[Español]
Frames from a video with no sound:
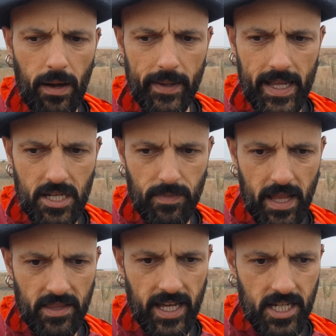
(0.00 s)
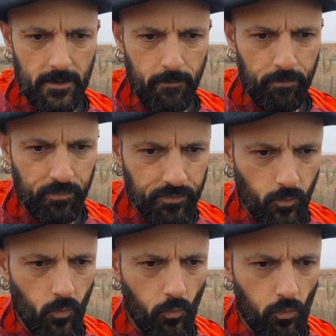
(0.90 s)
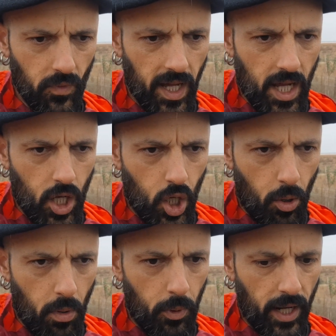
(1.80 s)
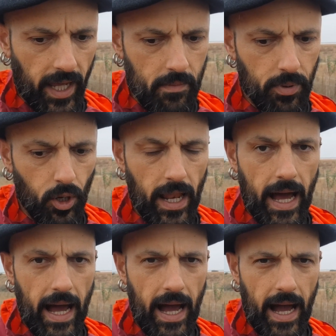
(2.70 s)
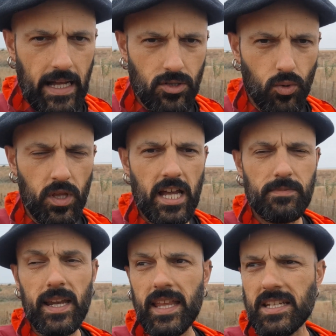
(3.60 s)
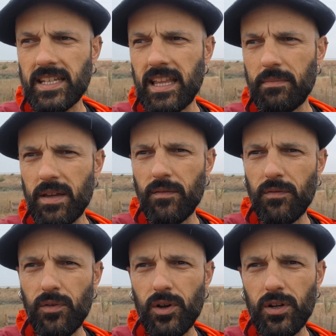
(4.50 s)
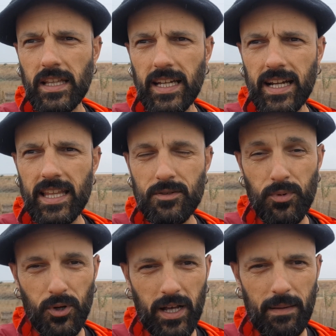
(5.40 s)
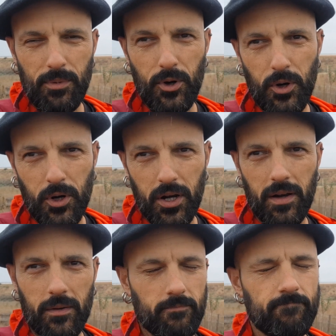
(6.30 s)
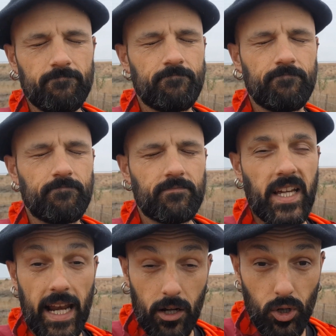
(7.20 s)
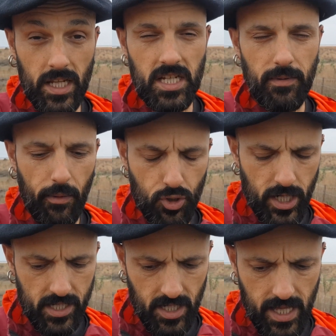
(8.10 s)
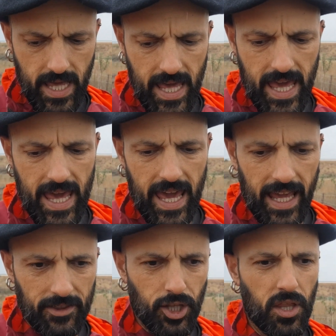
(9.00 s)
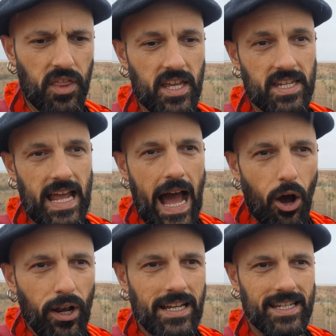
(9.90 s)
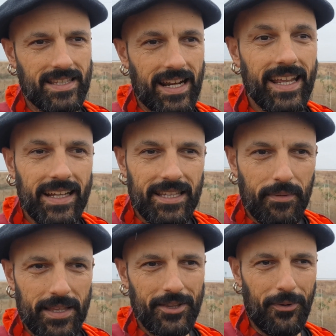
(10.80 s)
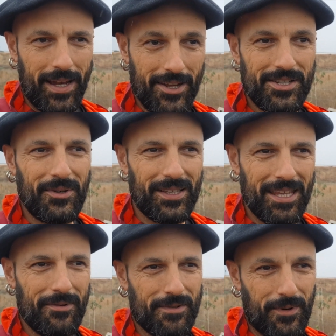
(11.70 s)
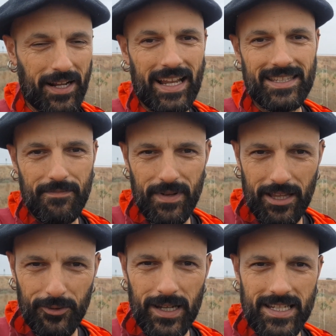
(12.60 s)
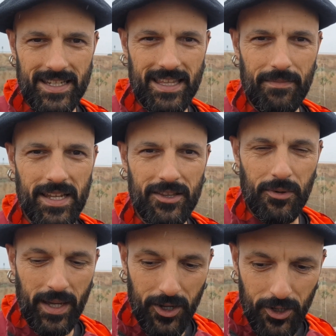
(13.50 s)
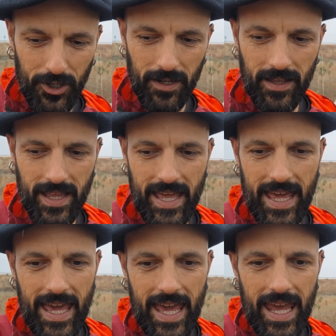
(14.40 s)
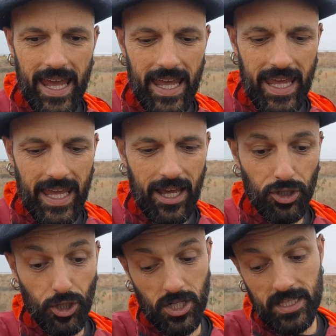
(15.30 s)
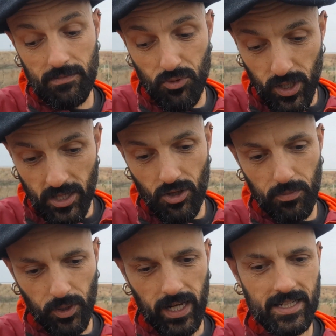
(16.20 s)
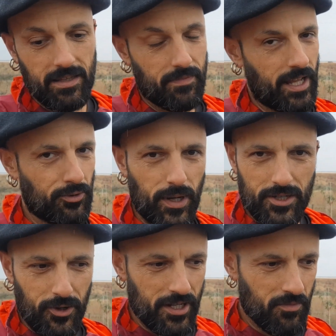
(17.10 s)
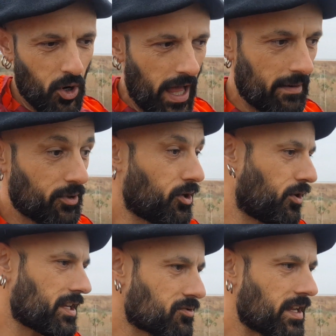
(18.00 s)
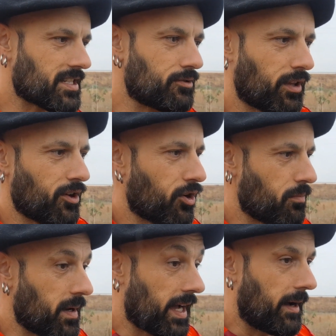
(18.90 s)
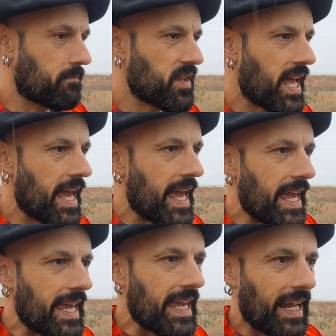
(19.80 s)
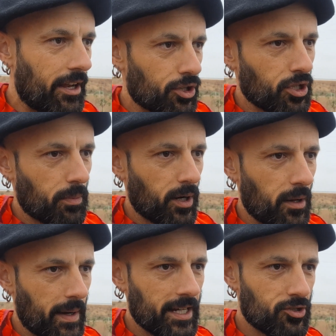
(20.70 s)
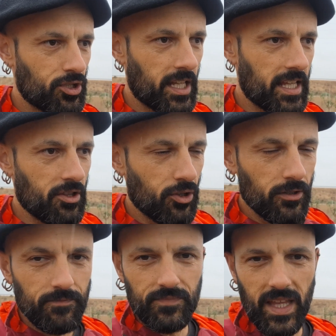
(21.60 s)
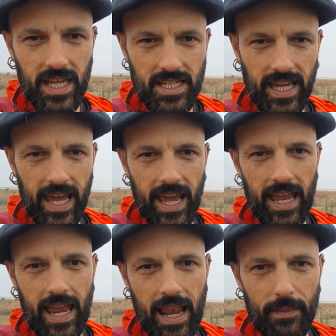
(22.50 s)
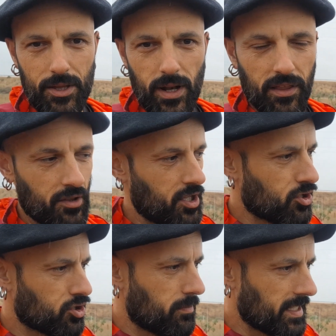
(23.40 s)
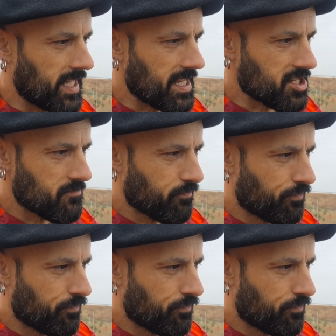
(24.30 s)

a varias plantas, como por ejemplo las judías verdes, que también fueron atacadas por, mm, caracoles y babosas. Entonces, ahora se están reactivando varios cultivos porque las temperaturas están veniendo mejor, y otros están muriendo porque las temperaturas no les molan. Bueno, es una situación compleja. Y claro, otro problema que estoy teniendo es que eh, la maduración de los tomates,